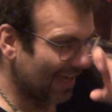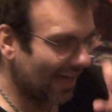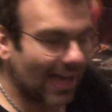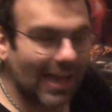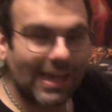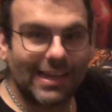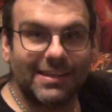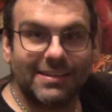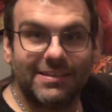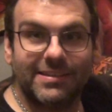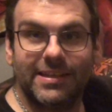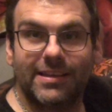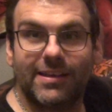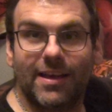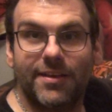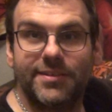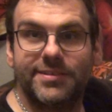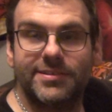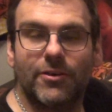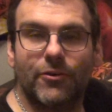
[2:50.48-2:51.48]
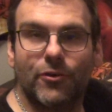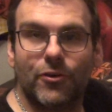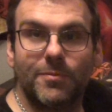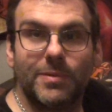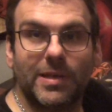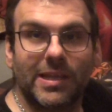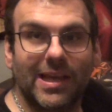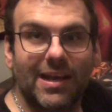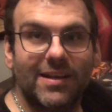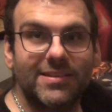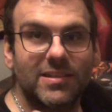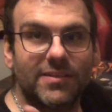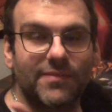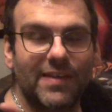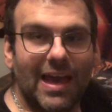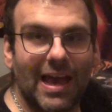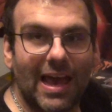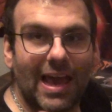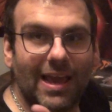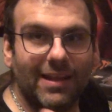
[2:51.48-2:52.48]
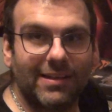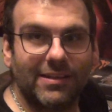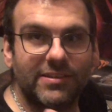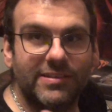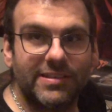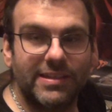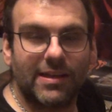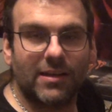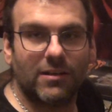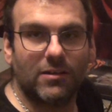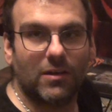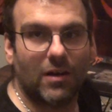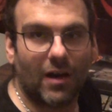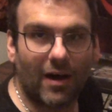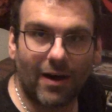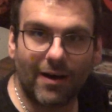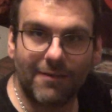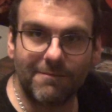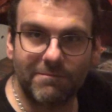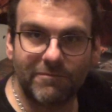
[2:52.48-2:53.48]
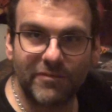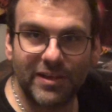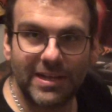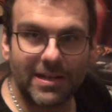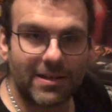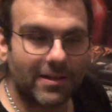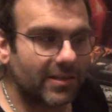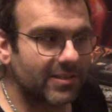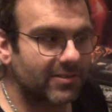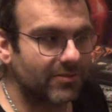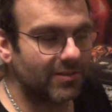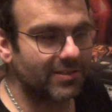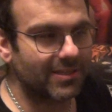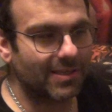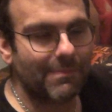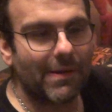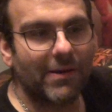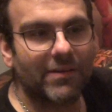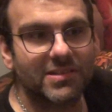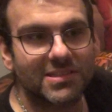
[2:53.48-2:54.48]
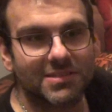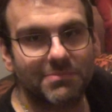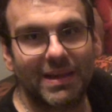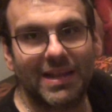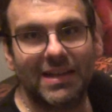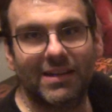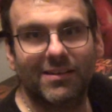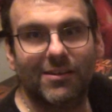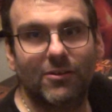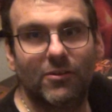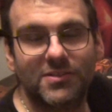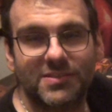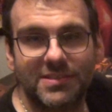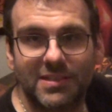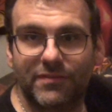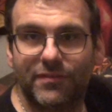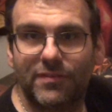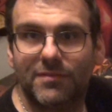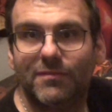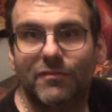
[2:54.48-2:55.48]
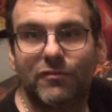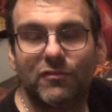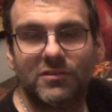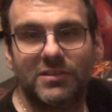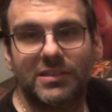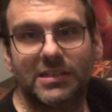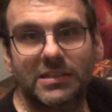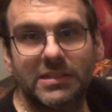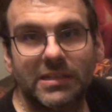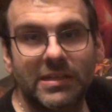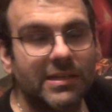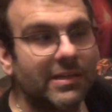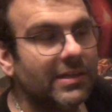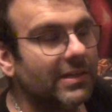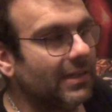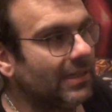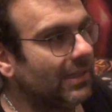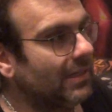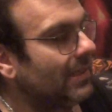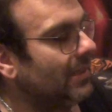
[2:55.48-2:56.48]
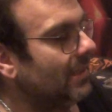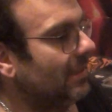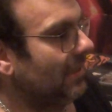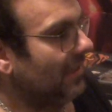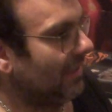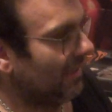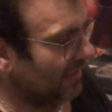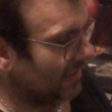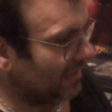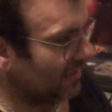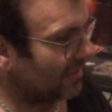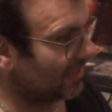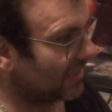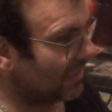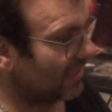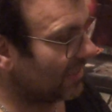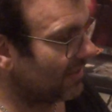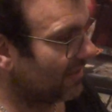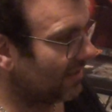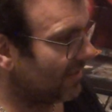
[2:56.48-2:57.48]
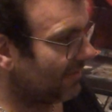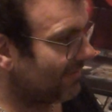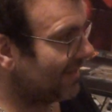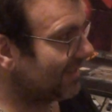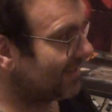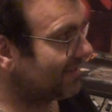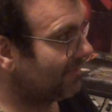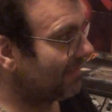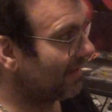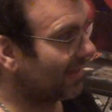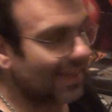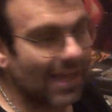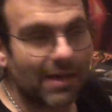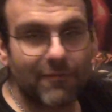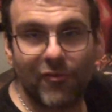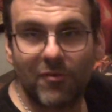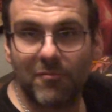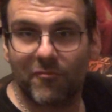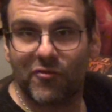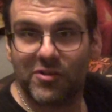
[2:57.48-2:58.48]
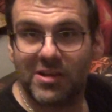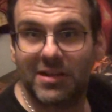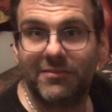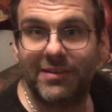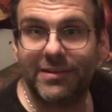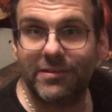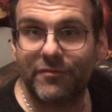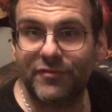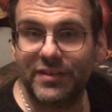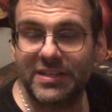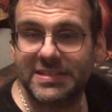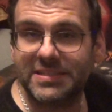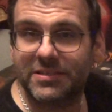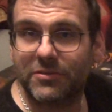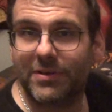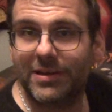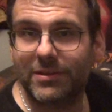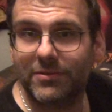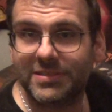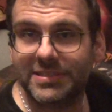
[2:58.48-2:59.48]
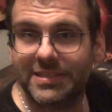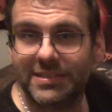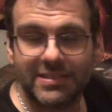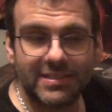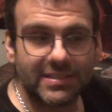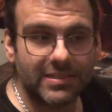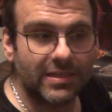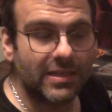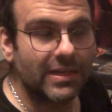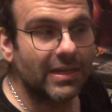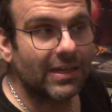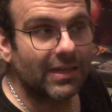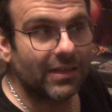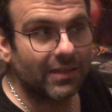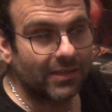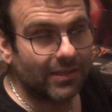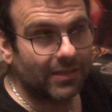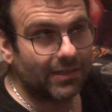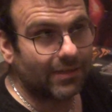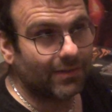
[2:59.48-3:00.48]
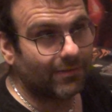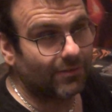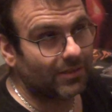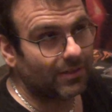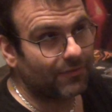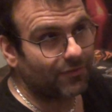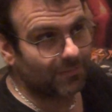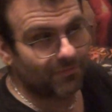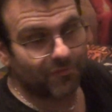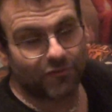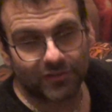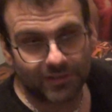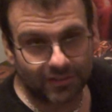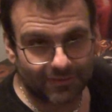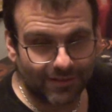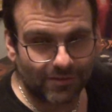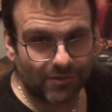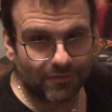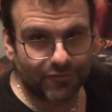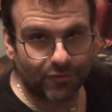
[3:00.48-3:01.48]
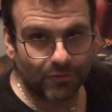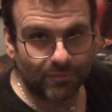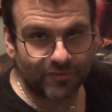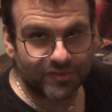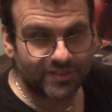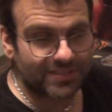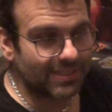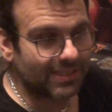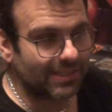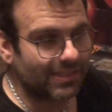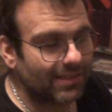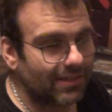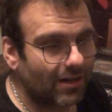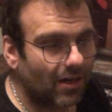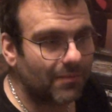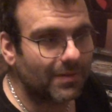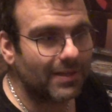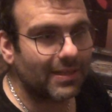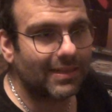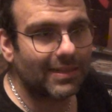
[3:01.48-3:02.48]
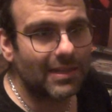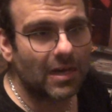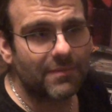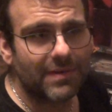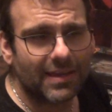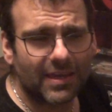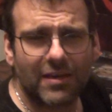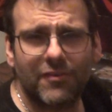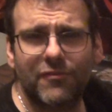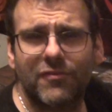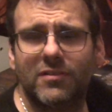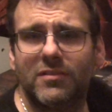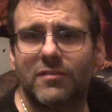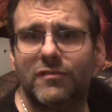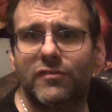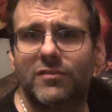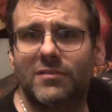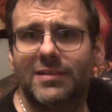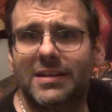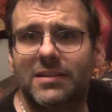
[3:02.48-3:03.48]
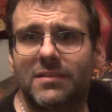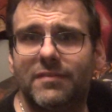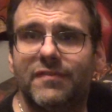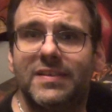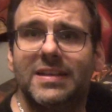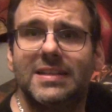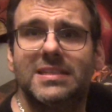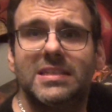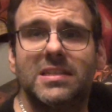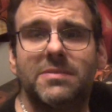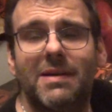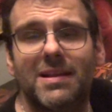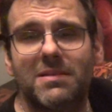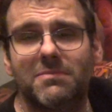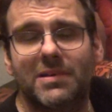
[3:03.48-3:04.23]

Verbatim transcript: Ein Tiger ist noch übrig. Also wer einen Tiger noch haben will, soll sich bei uns melden. Kostet 500 Euro. Äh, ich weiß nicht mehr, ja 549 Euro sind es oder 559, aber ich glaube eher 549, weil